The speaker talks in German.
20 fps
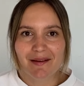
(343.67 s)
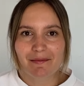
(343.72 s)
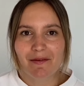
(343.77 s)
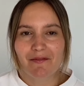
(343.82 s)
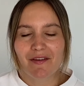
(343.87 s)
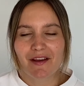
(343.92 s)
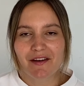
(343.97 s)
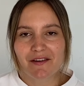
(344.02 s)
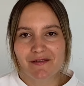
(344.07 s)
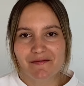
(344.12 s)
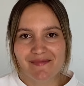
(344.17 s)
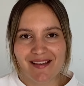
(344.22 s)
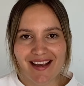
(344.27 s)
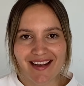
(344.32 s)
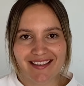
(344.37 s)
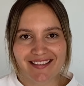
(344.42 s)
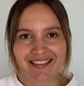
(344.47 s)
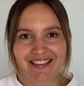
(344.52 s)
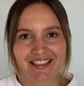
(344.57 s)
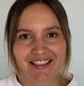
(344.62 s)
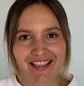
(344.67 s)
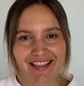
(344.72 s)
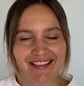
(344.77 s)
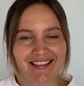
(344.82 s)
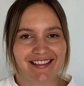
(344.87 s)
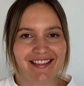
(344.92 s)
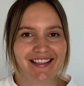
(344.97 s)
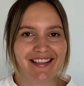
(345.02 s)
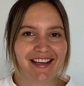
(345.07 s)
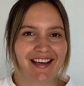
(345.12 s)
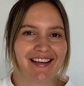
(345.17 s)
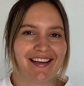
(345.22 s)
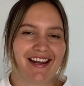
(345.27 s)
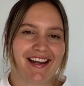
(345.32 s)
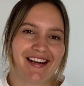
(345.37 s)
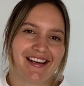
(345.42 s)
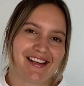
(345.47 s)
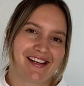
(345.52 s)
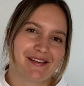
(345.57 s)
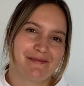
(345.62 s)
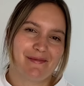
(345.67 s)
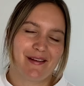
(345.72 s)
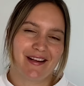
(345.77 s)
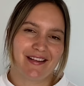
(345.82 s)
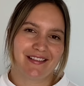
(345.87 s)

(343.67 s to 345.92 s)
aber wenn du merkst, es stresst dich gerade eigentlich mehr,